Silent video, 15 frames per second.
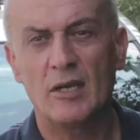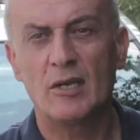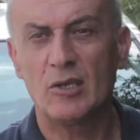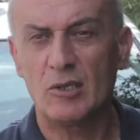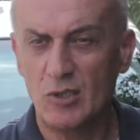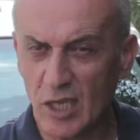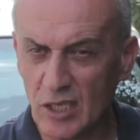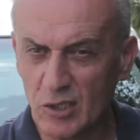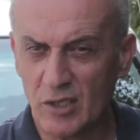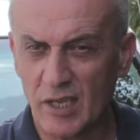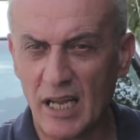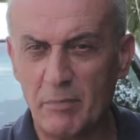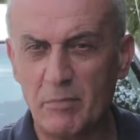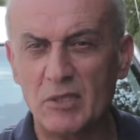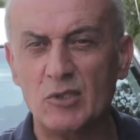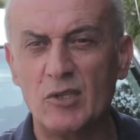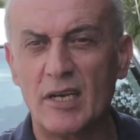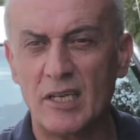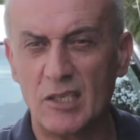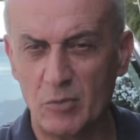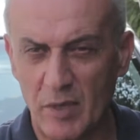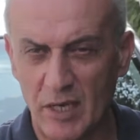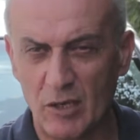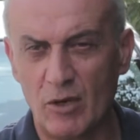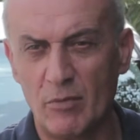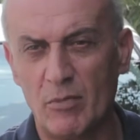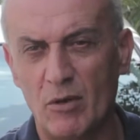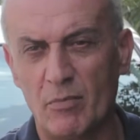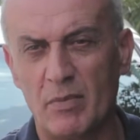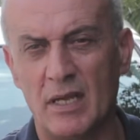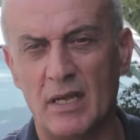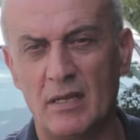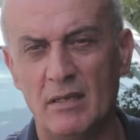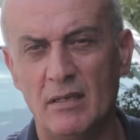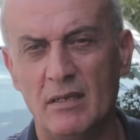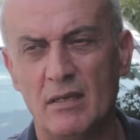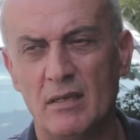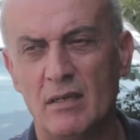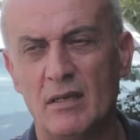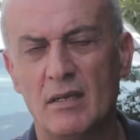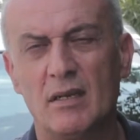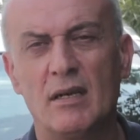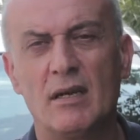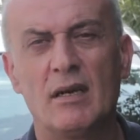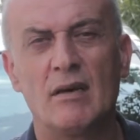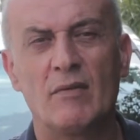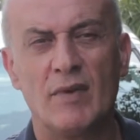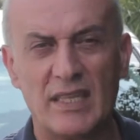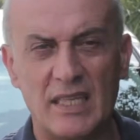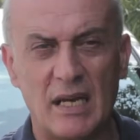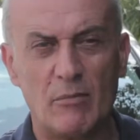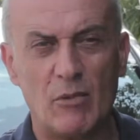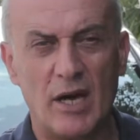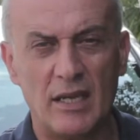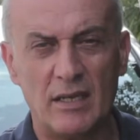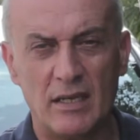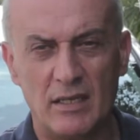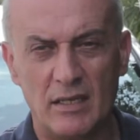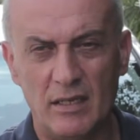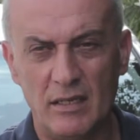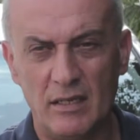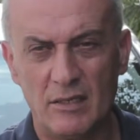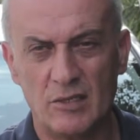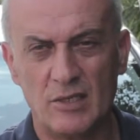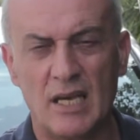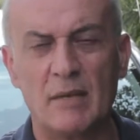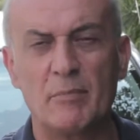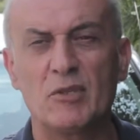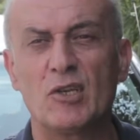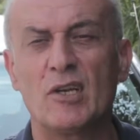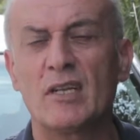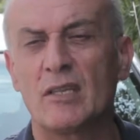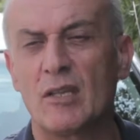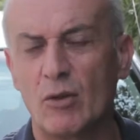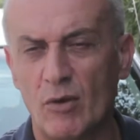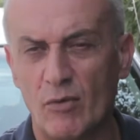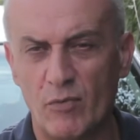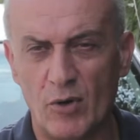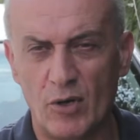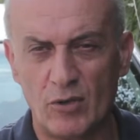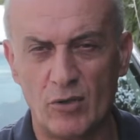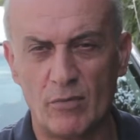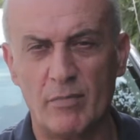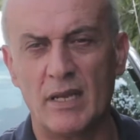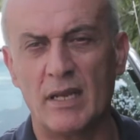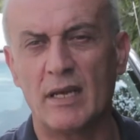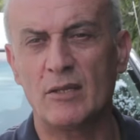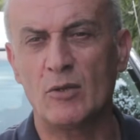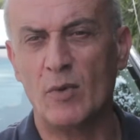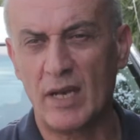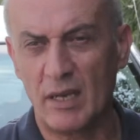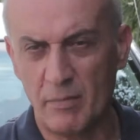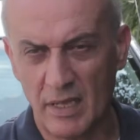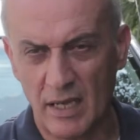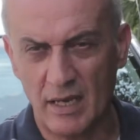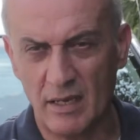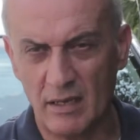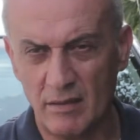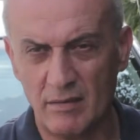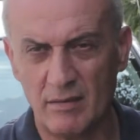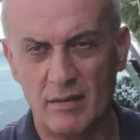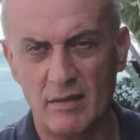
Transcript: رجعت اشتغلت بنجار شوي هون بلبنان فتره معينه اشتغلت بشركه الكونفورتيوم بالدوار مكلس